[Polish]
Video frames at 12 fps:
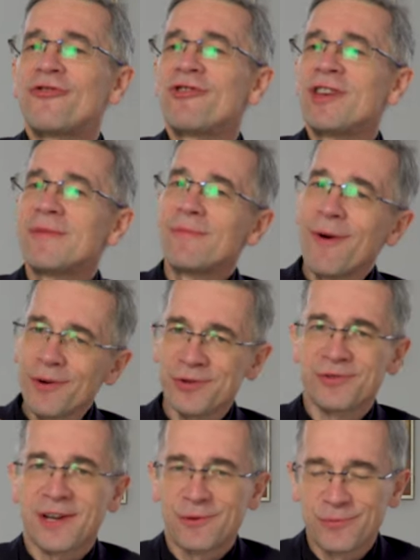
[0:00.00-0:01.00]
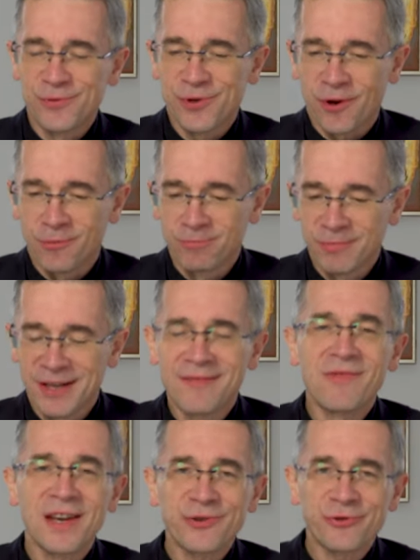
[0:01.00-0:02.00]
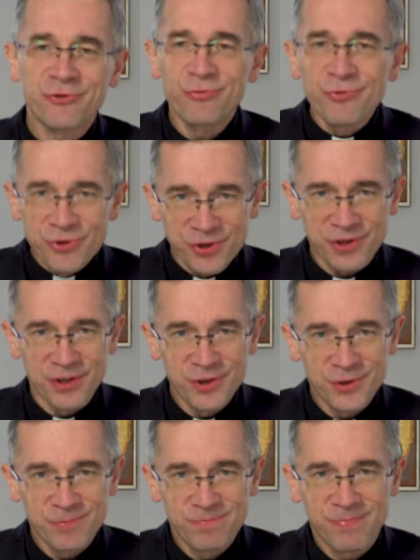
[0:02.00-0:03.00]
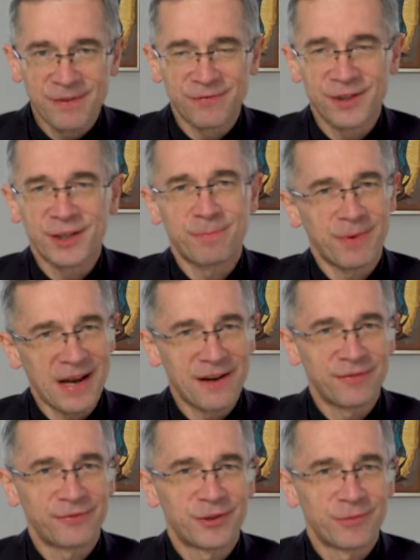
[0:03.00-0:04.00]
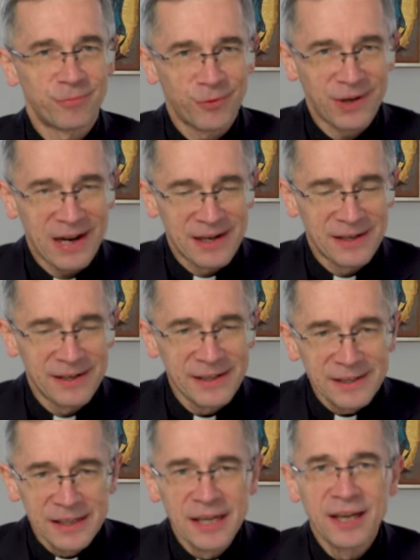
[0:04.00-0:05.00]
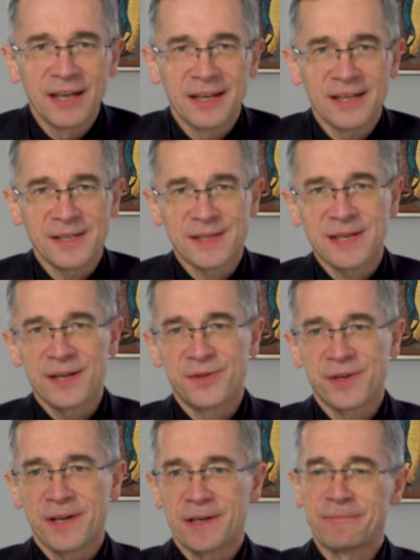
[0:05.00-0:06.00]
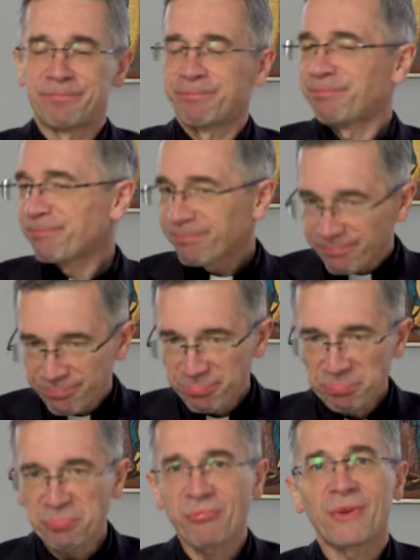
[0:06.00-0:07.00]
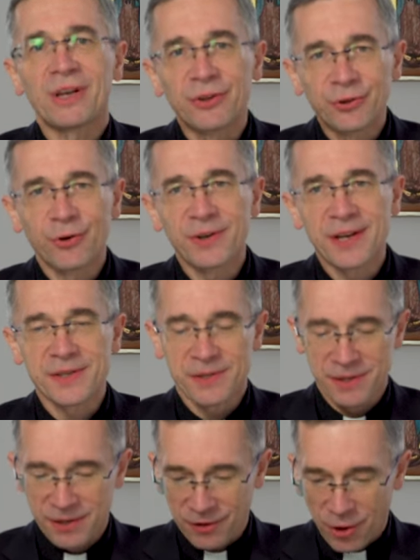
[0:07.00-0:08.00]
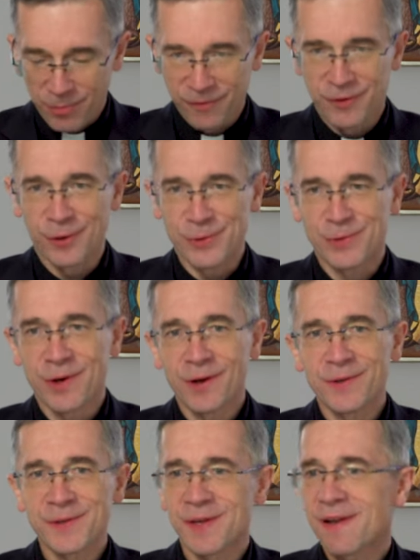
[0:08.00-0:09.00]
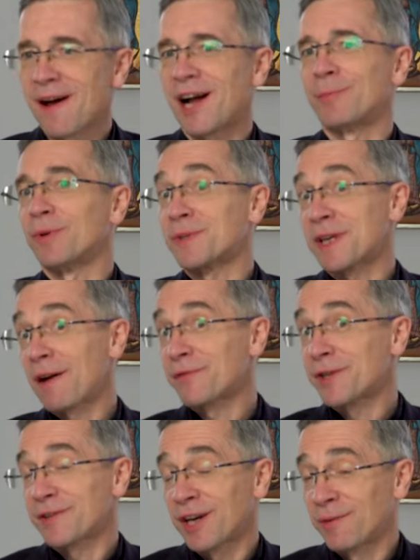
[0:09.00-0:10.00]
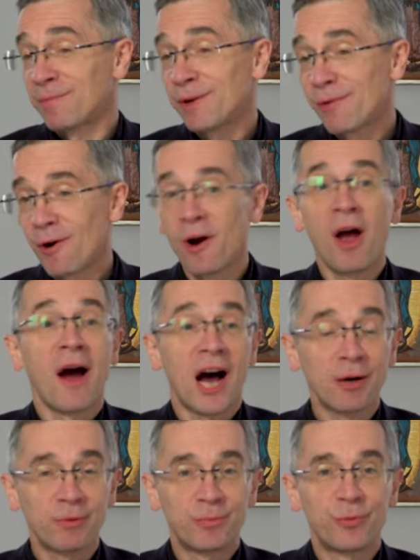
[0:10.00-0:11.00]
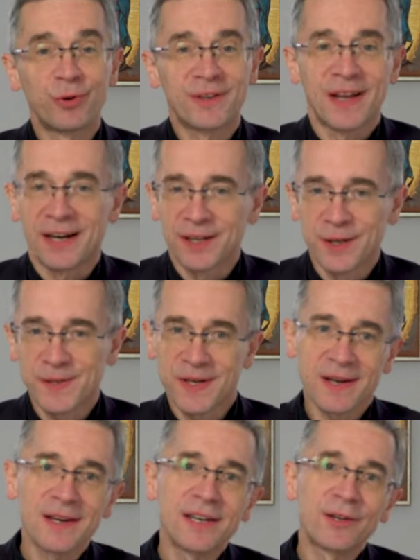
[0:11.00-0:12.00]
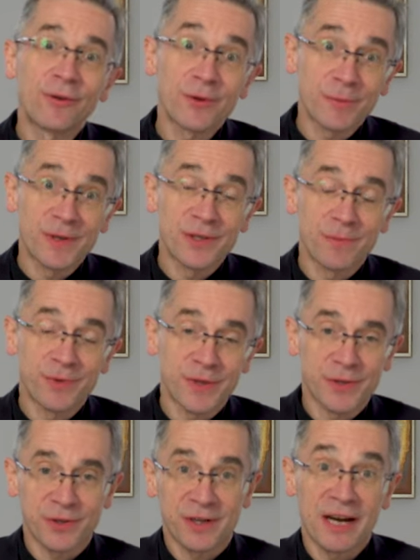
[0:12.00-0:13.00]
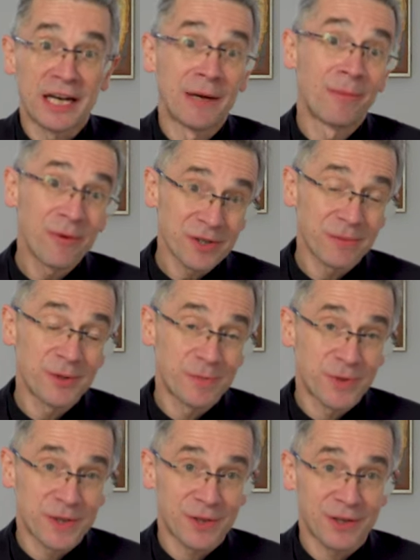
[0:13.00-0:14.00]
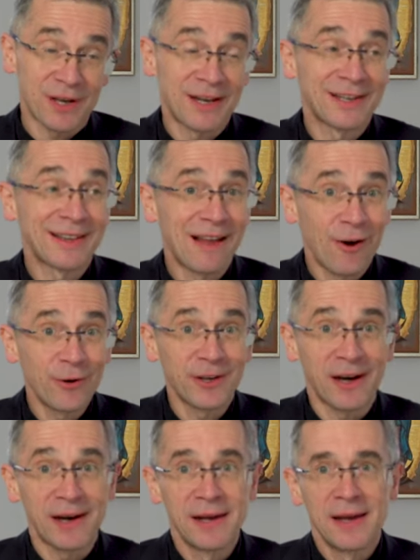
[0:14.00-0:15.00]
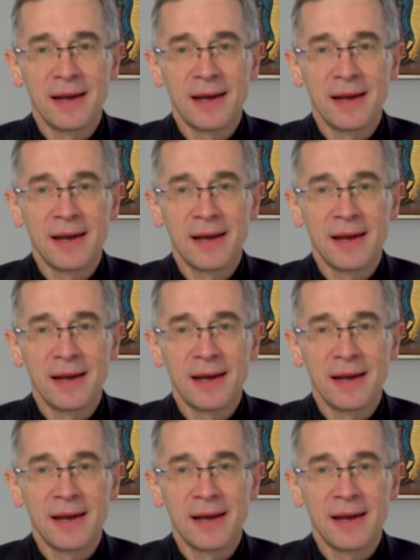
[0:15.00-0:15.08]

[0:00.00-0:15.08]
nie można ludziom narzucić pewnych praw moralnych na zasadzie to jest obowiązujące, albo zawsze tak było, albo Bóg tak chce i to już będzie przestrzegane. Może być przestrzegane dla oka,